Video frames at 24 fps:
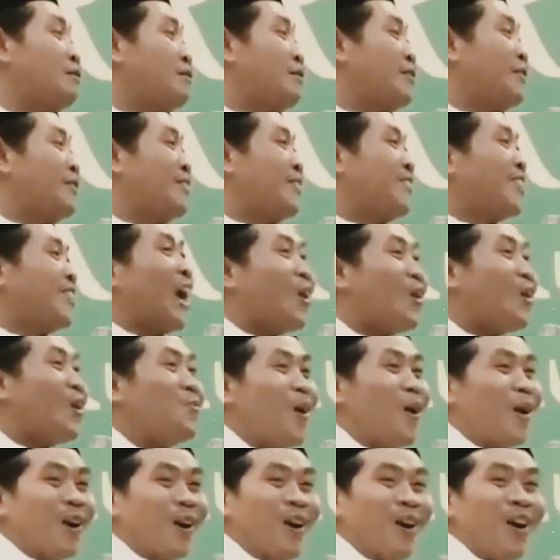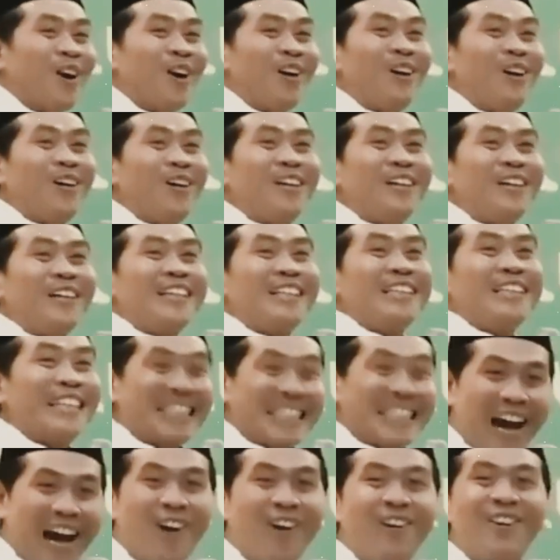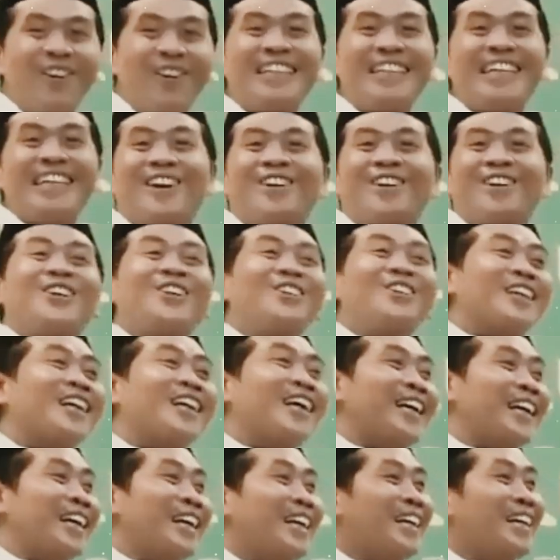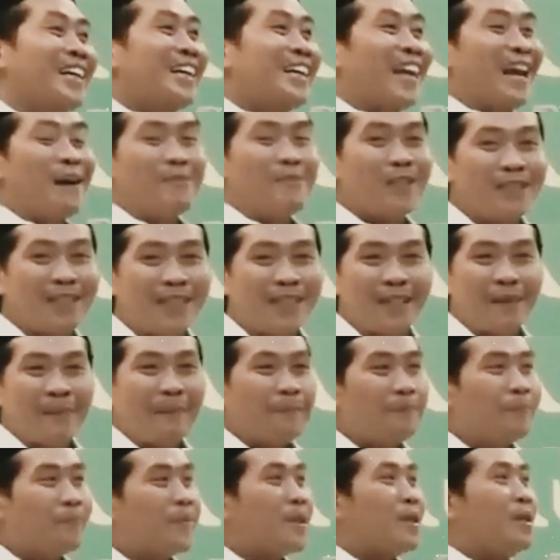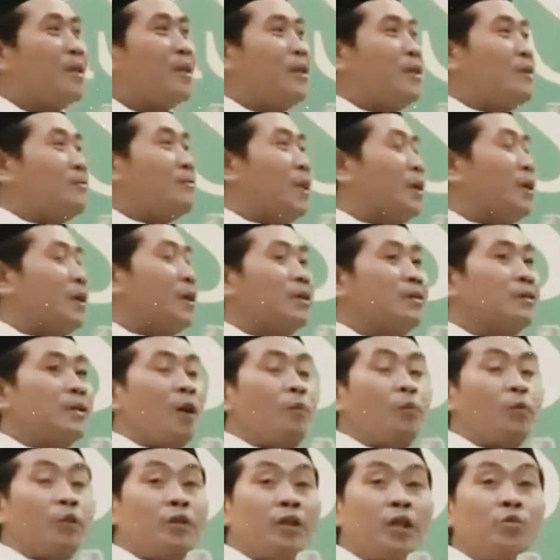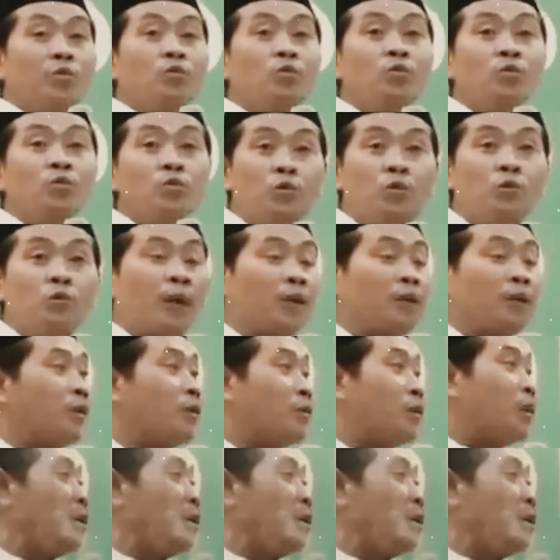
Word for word: saku moro ditakoni karo dokternya lapo dek Badan jabut nih untu pak dokter